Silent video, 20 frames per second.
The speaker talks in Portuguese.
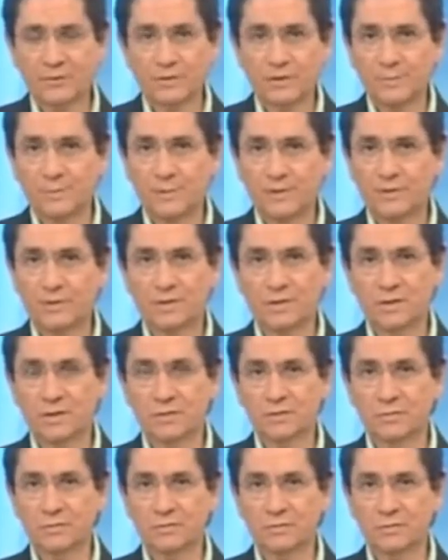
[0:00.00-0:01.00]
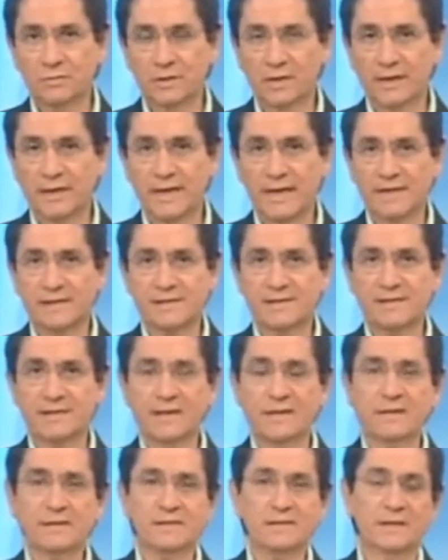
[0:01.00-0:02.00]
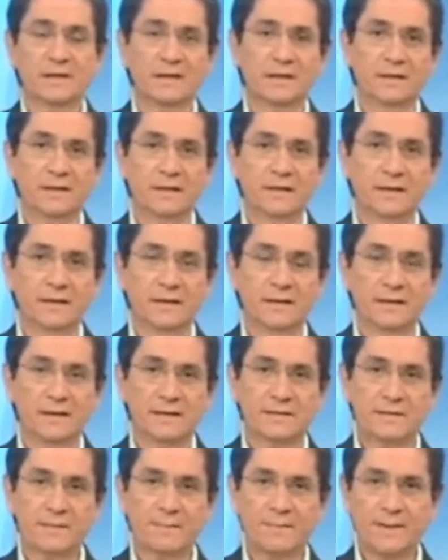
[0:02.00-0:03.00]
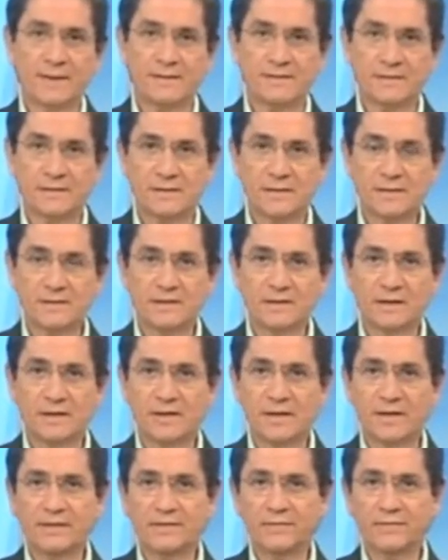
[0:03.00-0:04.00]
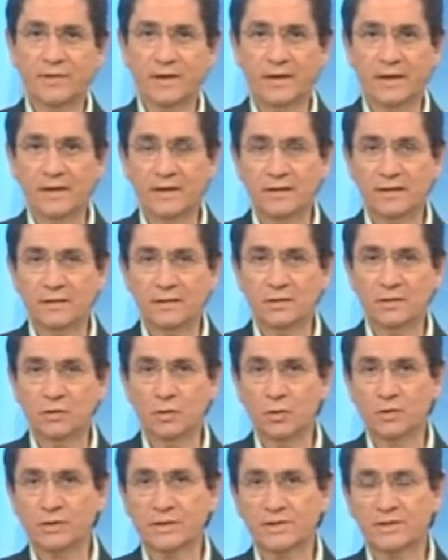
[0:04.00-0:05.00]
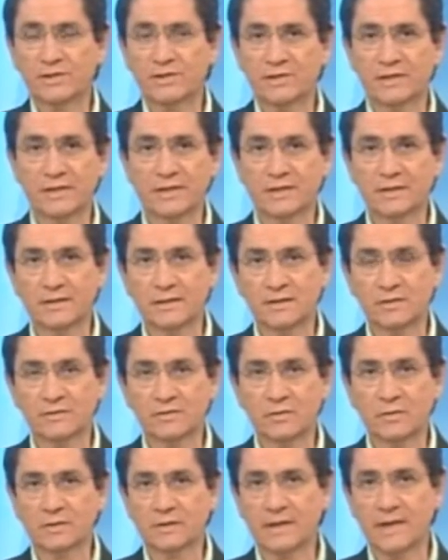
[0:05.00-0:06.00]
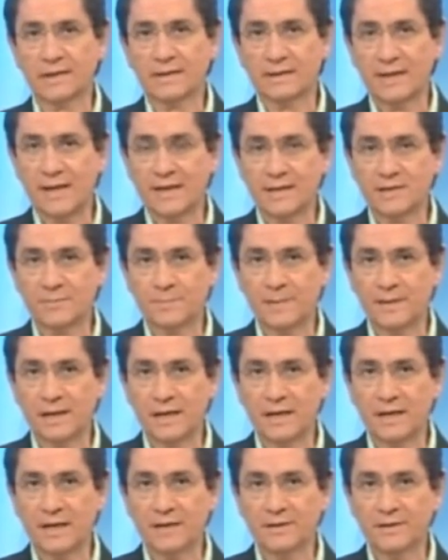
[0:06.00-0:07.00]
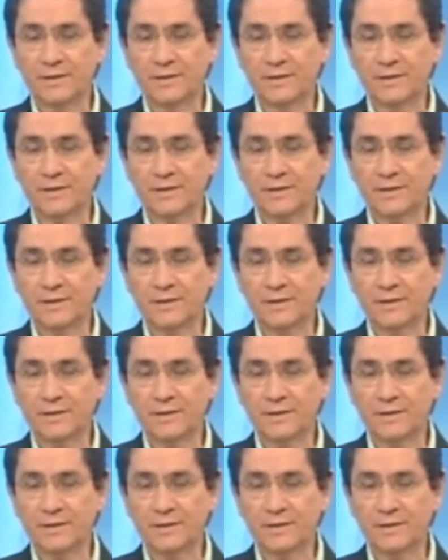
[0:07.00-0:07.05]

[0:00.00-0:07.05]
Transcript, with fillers: repetido, em essência, essa pesquisa não é diferente de outras tantas contratadas pela